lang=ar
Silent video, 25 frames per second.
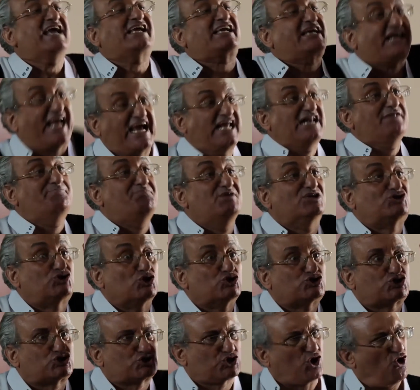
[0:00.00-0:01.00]

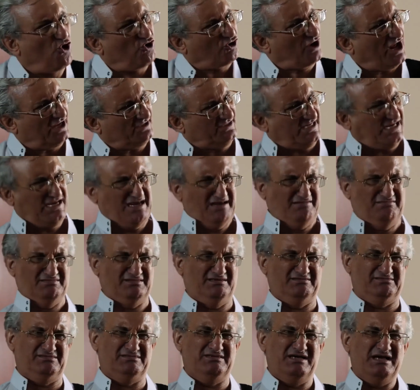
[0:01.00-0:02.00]
كلمة الشورى دي
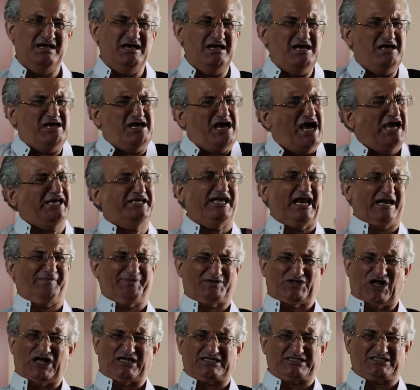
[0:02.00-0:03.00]
هي اللي
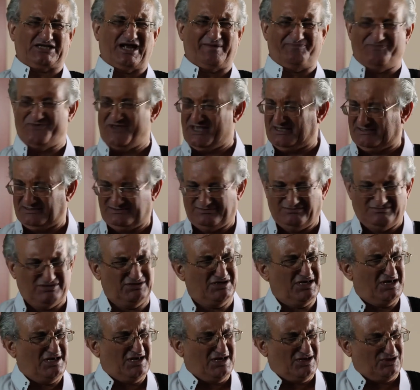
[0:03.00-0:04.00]
بتعصبني
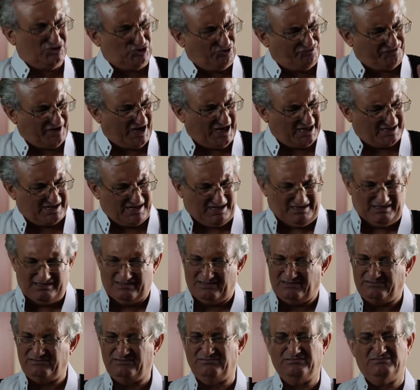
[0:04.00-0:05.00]
شوف يا حاجة
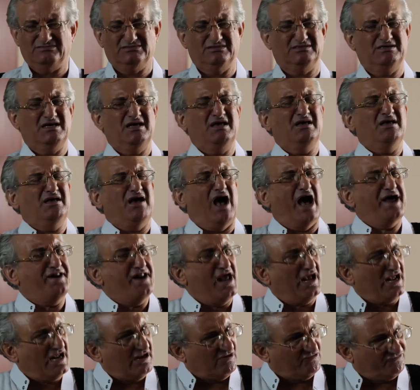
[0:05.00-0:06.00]

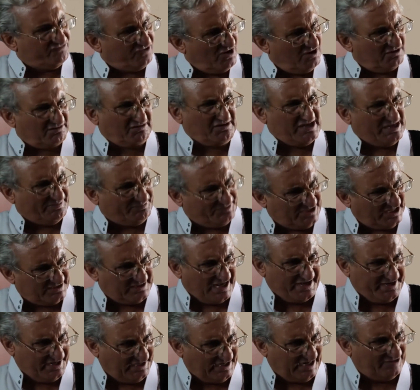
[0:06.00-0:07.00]
أنا الفار
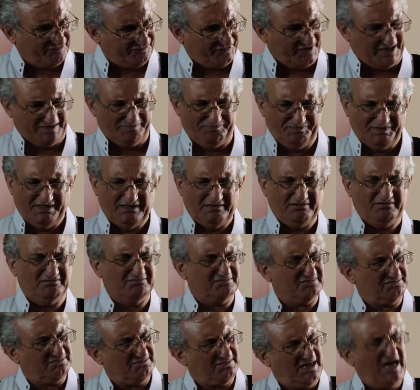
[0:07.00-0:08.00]
ابتدى يلعب في عبي
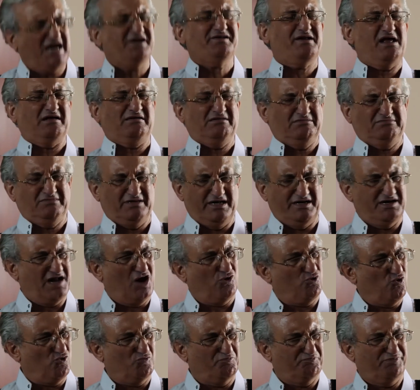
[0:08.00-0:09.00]
أنا اللي
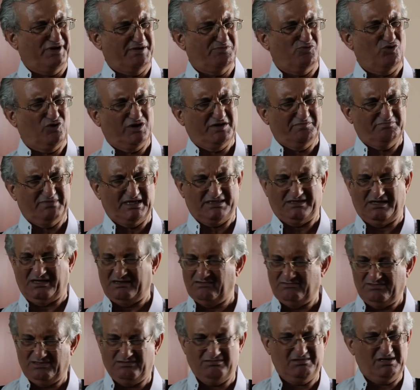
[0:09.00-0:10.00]
هقوم بالمهمة دي
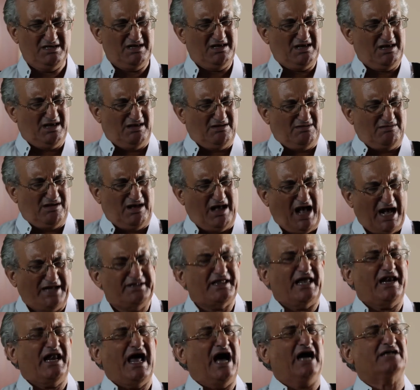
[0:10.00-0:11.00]

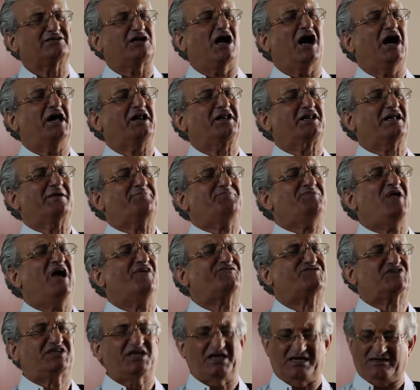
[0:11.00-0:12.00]
أنا اللي هتحرك
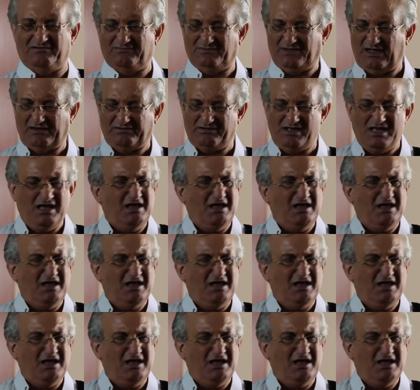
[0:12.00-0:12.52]
نفسي أنا,